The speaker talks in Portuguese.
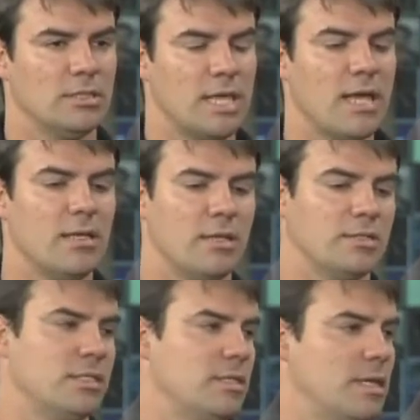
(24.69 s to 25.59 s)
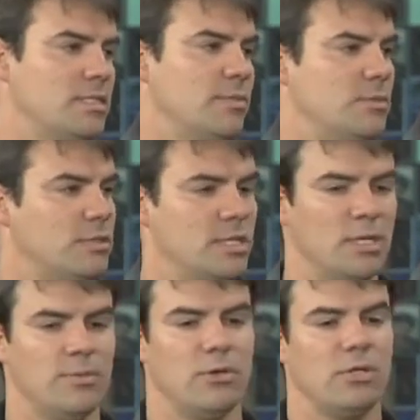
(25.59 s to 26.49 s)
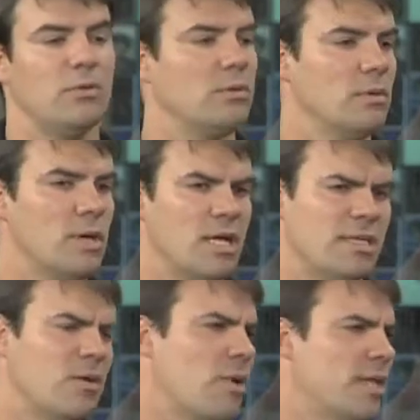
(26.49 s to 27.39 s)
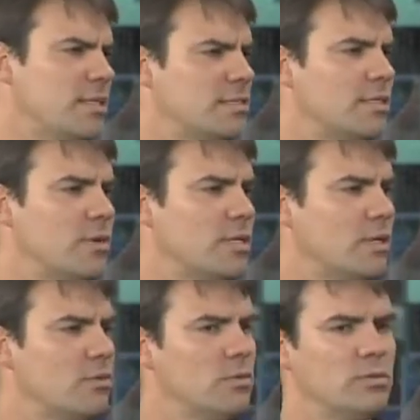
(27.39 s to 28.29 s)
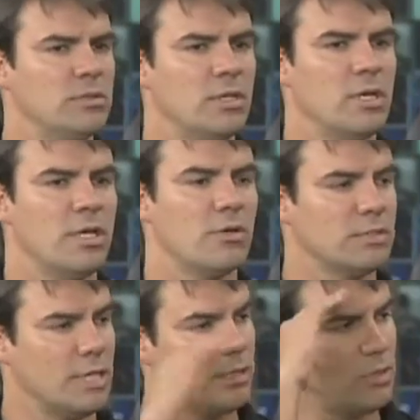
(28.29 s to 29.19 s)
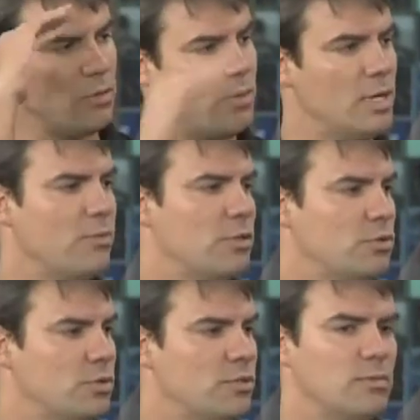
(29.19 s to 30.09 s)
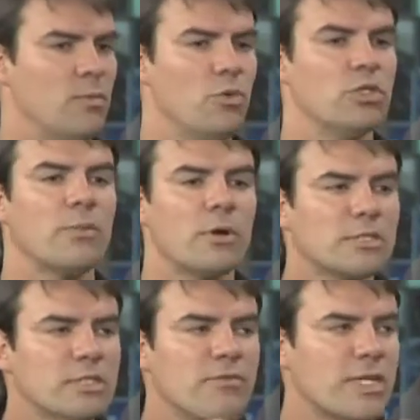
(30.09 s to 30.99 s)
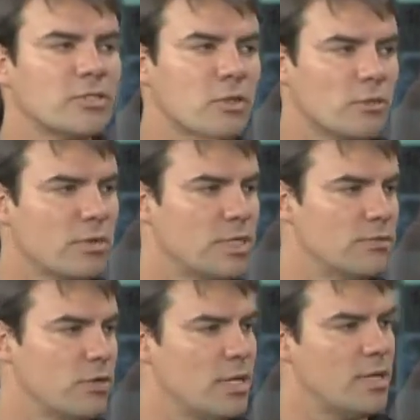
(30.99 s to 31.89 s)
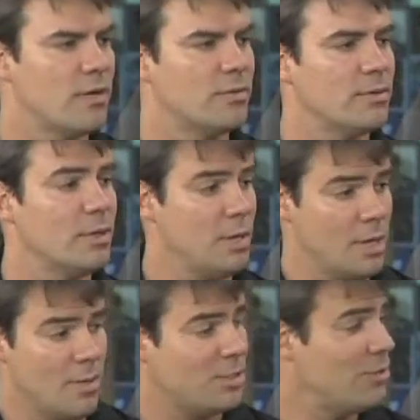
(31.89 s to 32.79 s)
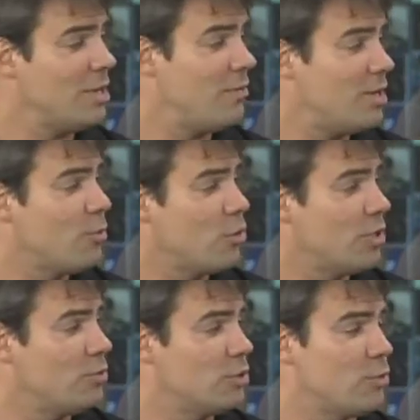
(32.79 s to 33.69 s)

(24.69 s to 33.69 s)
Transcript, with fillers: técnica. Você está em cima do stand-up, está olhando até 40, 50 alunos e consegue ter uma amplitude muito maior que se tivesse só com o queixo fora d'água. Hum. Mas eu queria falar um pouquinho do